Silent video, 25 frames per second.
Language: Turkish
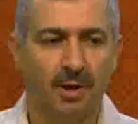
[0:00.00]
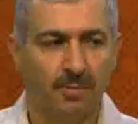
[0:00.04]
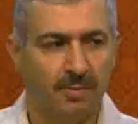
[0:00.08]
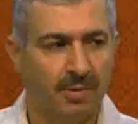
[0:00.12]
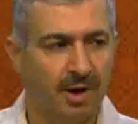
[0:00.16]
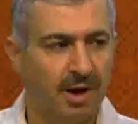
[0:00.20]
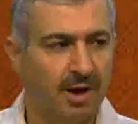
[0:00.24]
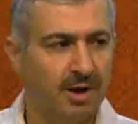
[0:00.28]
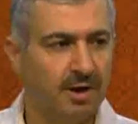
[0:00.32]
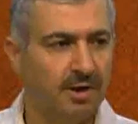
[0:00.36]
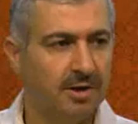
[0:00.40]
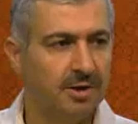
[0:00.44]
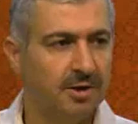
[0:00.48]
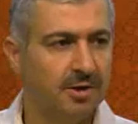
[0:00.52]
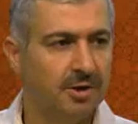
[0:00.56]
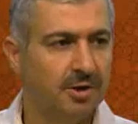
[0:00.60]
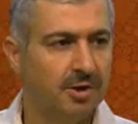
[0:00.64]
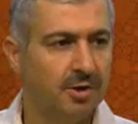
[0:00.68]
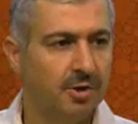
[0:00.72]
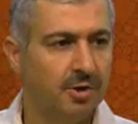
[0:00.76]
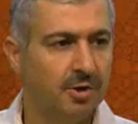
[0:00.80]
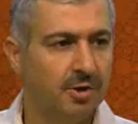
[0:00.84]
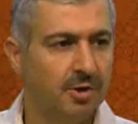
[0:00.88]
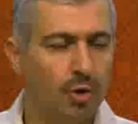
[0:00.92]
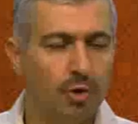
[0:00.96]
Ama
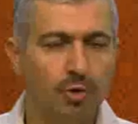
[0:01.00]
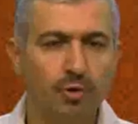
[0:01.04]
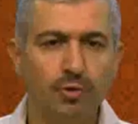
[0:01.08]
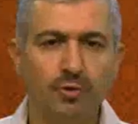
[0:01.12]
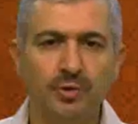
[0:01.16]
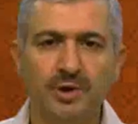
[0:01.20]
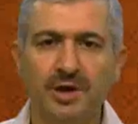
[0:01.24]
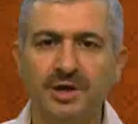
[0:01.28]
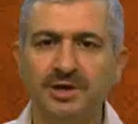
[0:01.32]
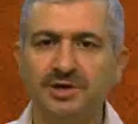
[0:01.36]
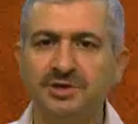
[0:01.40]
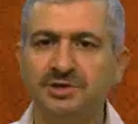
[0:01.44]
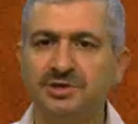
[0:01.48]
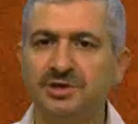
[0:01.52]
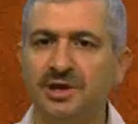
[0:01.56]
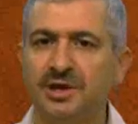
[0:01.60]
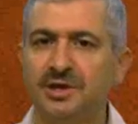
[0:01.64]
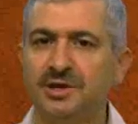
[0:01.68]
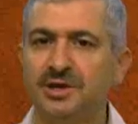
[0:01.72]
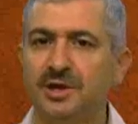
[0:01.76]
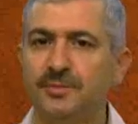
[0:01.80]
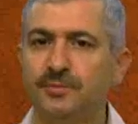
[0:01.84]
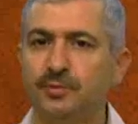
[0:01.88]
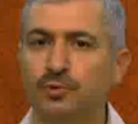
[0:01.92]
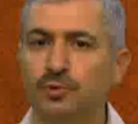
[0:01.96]
öyle
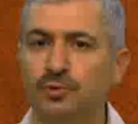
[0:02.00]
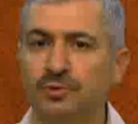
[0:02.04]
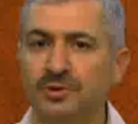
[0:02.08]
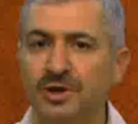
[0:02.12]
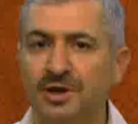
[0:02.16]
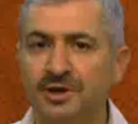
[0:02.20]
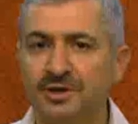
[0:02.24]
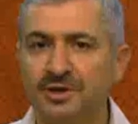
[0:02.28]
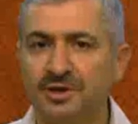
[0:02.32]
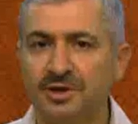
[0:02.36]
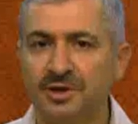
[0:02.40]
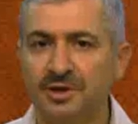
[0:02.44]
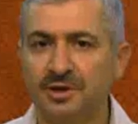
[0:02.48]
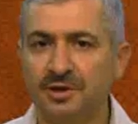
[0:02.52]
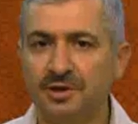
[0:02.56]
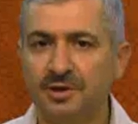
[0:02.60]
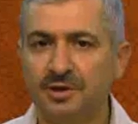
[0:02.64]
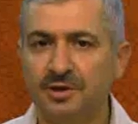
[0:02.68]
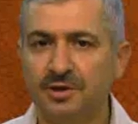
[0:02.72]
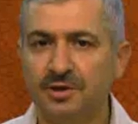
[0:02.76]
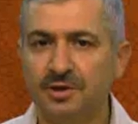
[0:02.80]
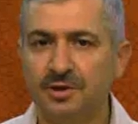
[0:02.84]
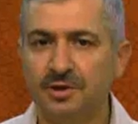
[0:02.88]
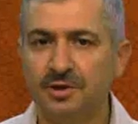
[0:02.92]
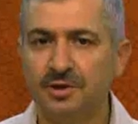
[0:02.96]
işler yapıyorlar ki
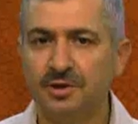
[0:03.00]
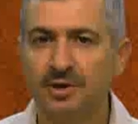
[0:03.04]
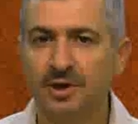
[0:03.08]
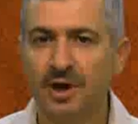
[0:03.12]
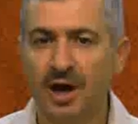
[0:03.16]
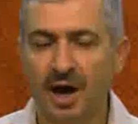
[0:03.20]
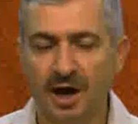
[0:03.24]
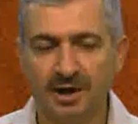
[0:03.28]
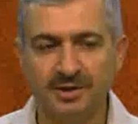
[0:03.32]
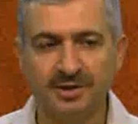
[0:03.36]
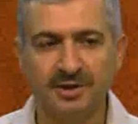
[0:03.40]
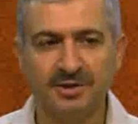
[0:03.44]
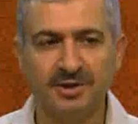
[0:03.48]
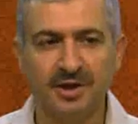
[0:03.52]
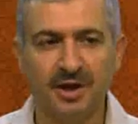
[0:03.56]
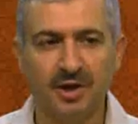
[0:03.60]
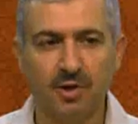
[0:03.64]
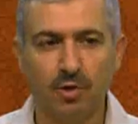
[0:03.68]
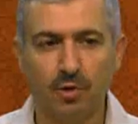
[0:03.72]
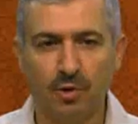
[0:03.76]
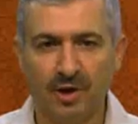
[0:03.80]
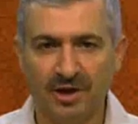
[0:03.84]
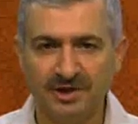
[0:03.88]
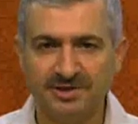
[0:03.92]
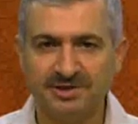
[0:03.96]

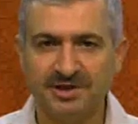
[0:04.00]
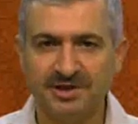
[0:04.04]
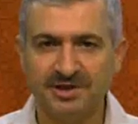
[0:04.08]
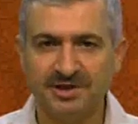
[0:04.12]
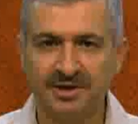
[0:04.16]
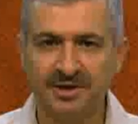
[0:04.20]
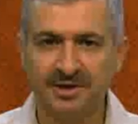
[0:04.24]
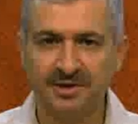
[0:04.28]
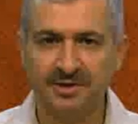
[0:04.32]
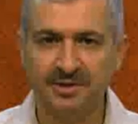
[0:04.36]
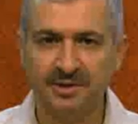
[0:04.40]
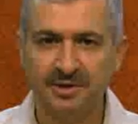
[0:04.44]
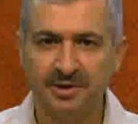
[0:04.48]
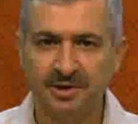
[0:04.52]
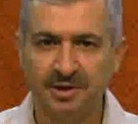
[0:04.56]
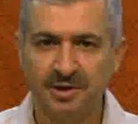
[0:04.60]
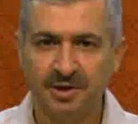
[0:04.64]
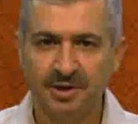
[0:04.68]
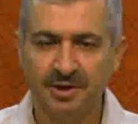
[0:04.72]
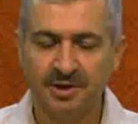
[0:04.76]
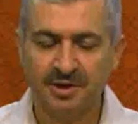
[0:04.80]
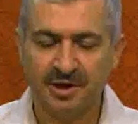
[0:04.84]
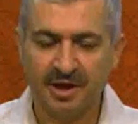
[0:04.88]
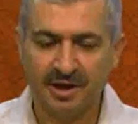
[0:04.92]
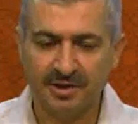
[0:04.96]
adeta o askerin
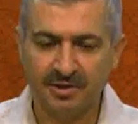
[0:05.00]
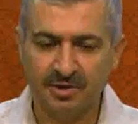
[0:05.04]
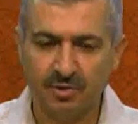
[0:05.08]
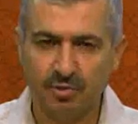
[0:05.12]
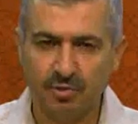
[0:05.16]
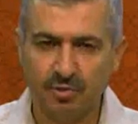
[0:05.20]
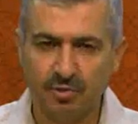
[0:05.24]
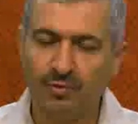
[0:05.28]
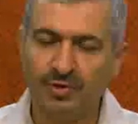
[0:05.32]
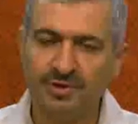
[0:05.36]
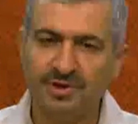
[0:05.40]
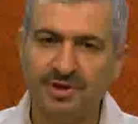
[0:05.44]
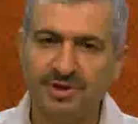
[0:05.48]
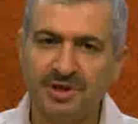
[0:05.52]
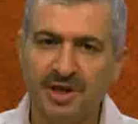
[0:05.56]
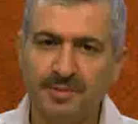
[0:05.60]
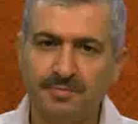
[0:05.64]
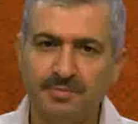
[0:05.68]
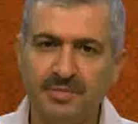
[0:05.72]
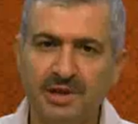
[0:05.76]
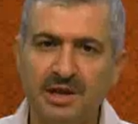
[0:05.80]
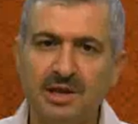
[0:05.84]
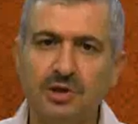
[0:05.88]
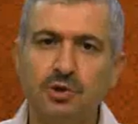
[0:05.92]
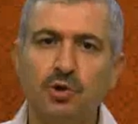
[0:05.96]
kendi
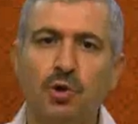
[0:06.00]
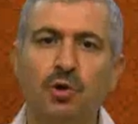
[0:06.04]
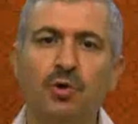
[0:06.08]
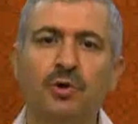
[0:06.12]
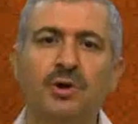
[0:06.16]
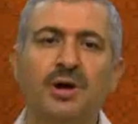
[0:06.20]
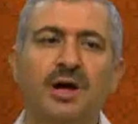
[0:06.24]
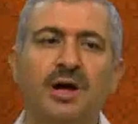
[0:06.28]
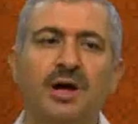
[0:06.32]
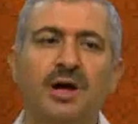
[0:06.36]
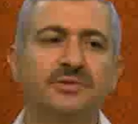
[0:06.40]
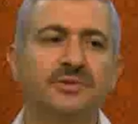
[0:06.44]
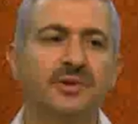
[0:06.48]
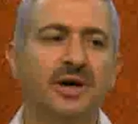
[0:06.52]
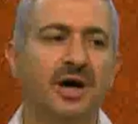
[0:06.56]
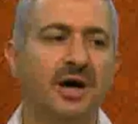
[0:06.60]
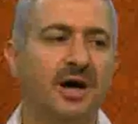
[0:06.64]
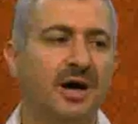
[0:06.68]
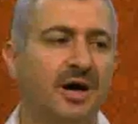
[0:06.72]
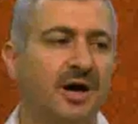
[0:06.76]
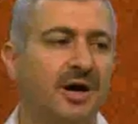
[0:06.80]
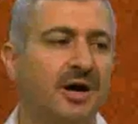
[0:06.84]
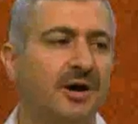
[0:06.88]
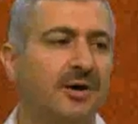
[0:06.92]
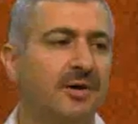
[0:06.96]
kuvvetinden milyon kat
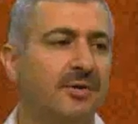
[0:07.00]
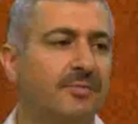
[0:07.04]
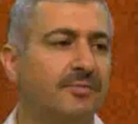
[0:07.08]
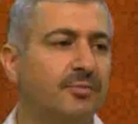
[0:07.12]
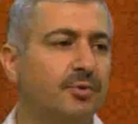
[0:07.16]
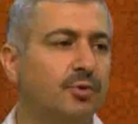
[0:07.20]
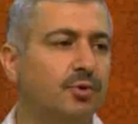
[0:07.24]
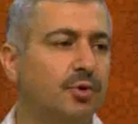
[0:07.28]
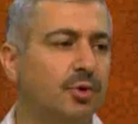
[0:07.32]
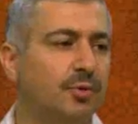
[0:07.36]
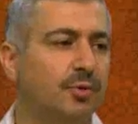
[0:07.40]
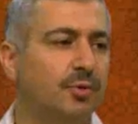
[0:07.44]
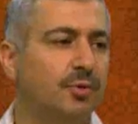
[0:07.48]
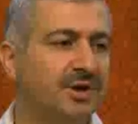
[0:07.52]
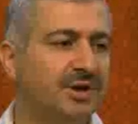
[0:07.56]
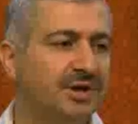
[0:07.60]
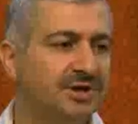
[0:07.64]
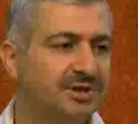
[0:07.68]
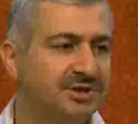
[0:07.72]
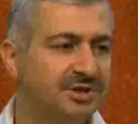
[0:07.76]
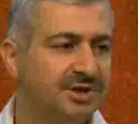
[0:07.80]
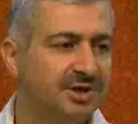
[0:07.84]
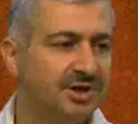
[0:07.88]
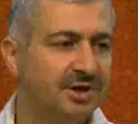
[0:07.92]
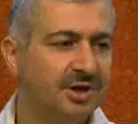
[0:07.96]
daha büyük bir
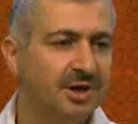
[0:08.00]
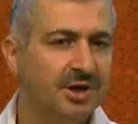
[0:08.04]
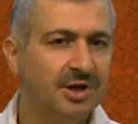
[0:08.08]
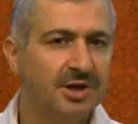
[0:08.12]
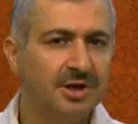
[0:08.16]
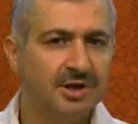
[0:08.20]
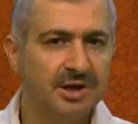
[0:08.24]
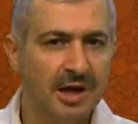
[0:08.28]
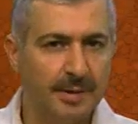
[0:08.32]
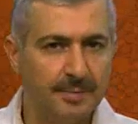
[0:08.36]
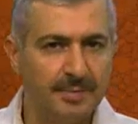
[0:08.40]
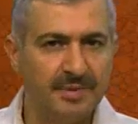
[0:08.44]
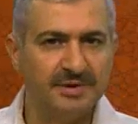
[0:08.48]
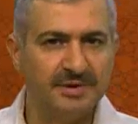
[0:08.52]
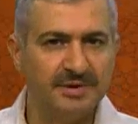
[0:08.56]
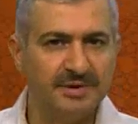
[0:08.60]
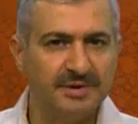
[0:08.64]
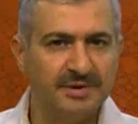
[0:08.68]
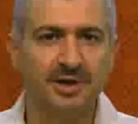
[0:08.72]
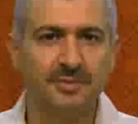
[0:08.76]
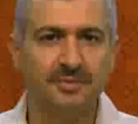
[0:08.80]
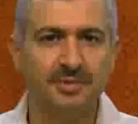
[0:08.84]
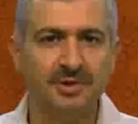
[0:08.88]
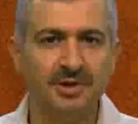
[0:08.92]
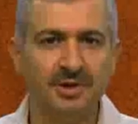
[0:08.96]
işi
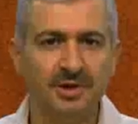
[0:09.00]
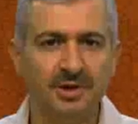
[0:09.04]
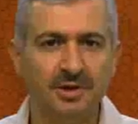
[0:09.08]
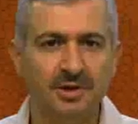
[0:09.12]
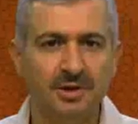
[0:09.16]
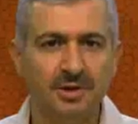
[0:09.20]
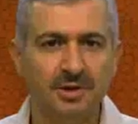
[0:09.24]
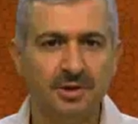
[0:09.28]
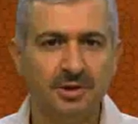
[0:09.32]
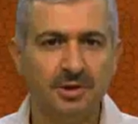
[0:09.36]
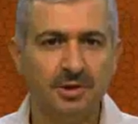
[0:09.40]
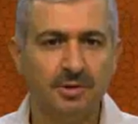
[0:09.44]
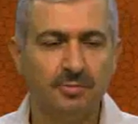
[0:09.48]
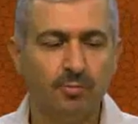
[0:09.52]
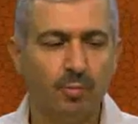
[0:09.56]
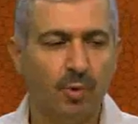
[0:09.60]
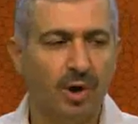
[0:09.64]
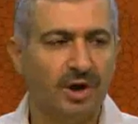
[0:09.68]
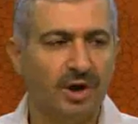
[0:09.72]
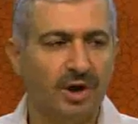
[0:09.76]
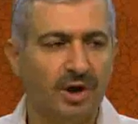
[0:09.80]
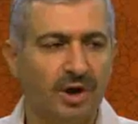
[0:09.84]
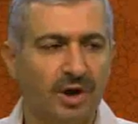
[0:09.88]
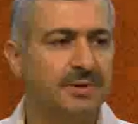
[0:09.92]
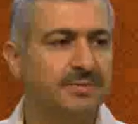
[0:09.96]
yapması gibi
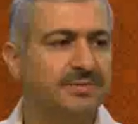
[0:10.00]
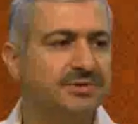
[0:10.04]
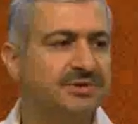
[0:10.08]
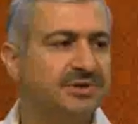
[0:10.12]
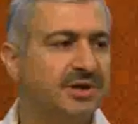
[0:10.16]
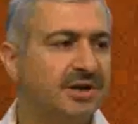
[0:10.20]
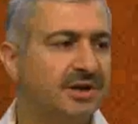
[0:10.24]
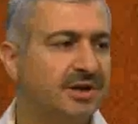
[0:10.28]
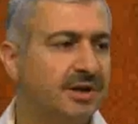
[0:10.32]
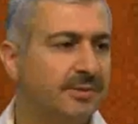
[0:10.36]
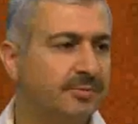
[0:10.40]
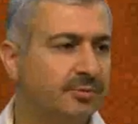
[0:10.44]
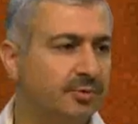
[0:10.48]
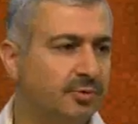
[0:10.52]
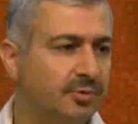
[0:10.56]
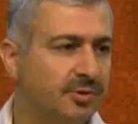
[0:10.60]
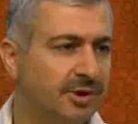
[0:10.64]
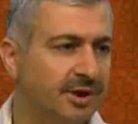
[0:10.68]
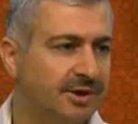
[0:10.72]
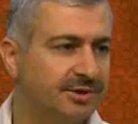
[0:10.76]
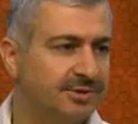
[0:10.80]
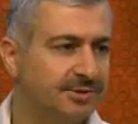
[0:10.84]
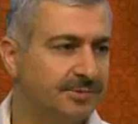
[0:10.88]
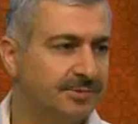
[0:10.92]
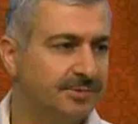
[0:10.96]
muazzam işler
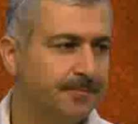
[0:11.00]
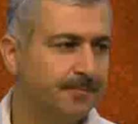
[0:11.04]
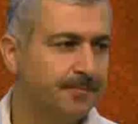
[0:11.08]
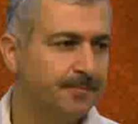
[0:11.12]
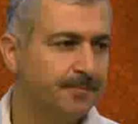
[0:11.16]
yapıyorlar.